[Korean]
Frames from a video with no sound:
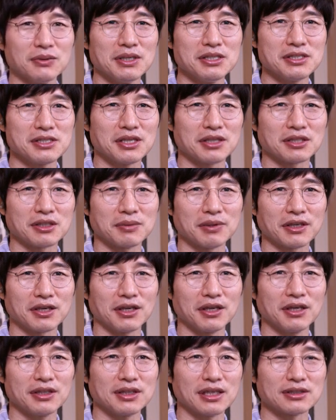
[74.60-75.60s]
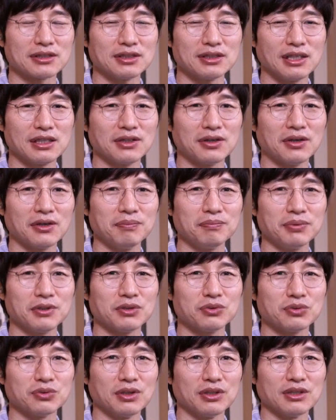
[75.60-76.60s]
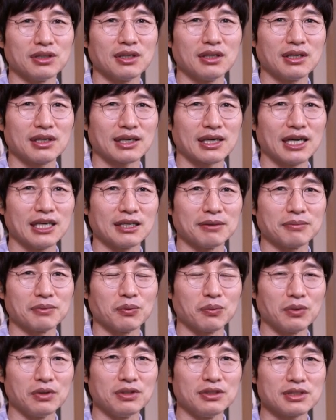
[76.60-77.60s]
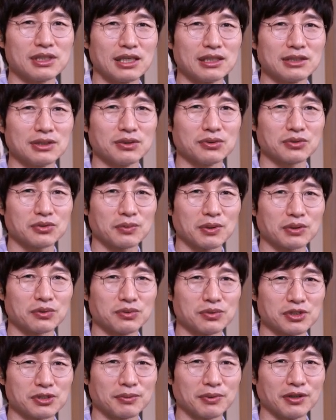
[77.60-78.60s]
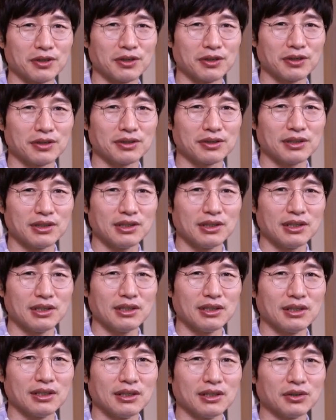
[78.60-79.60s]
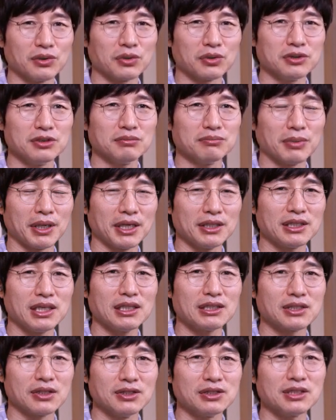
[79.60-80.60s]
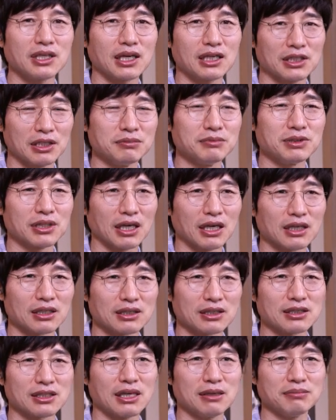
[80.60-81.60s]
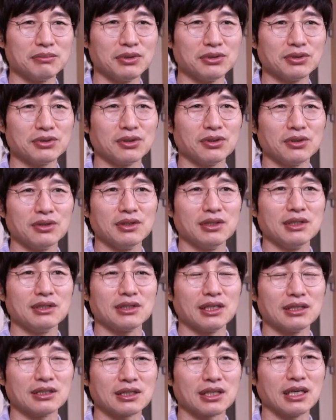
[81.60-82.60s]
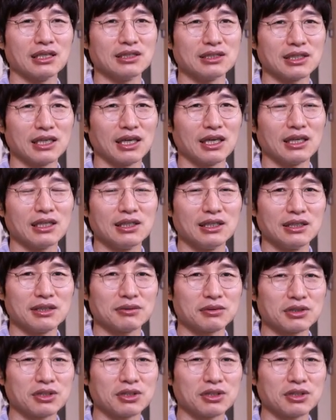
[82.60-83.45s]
선생님에게 따뜻한 커피 후원 가입 월 4,990원 어, 요거는 매달 결제가 됩니다. 그래서 한 번으로 되는 게 아니라 그리고